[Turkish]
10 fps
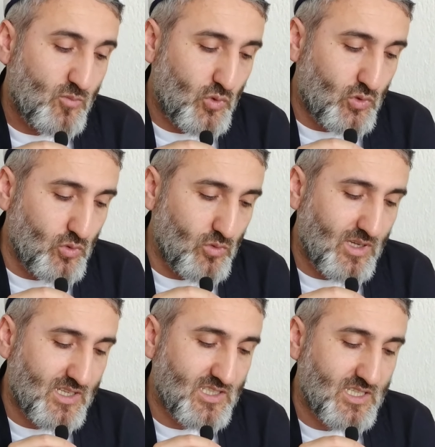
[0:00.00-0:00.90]
Bütün
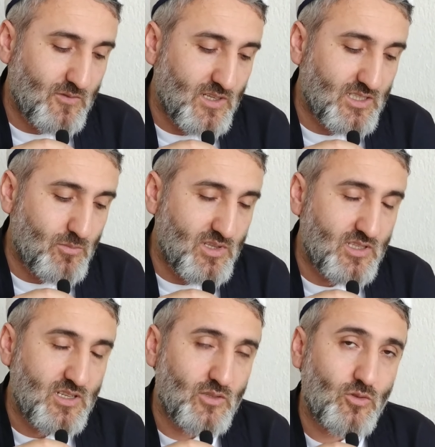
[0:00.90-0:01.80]
hadis-i şeriflerde
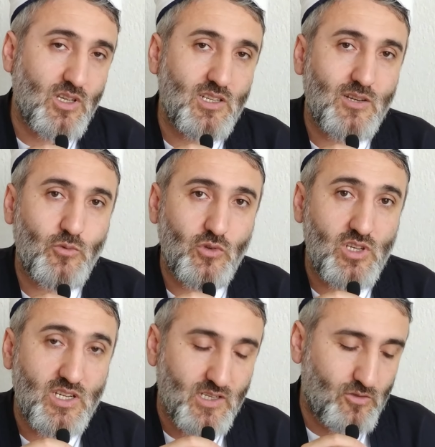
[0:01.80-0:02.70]
bildirilen olaylar bugün
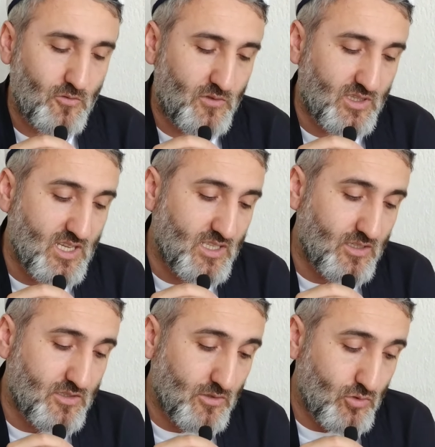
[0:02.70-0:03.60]
yaşanıyor. Fitne her
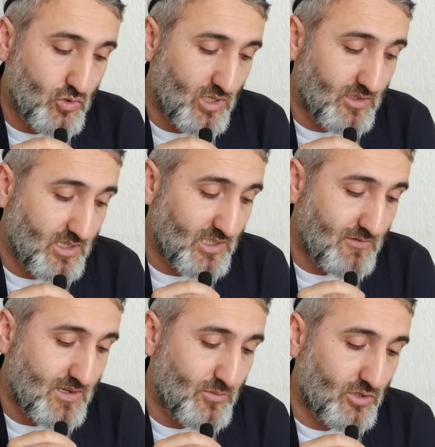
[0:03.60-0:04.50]
geçen gün çoğalarak
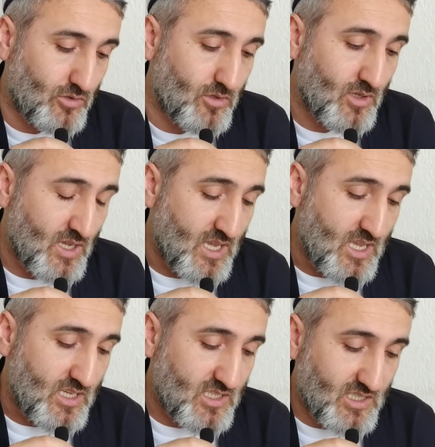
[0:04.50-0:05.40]
devam ediyor.
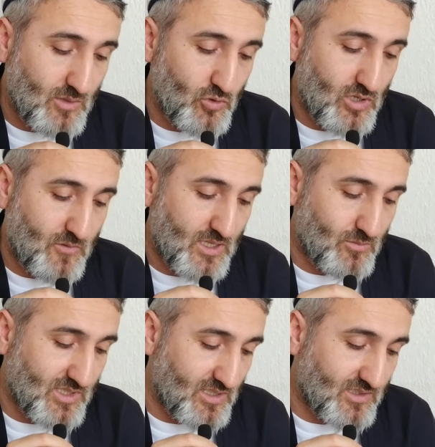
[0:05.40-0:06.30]
İşte buyuruyor
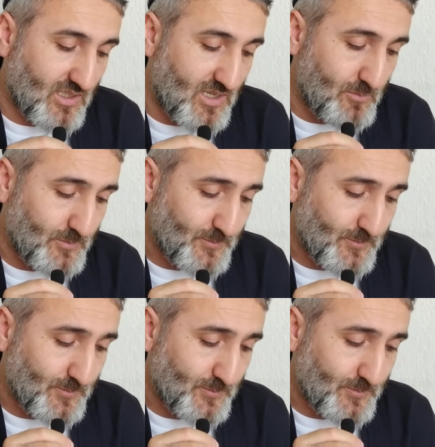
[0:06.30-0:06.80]
Efendimiz Aleyhisselam.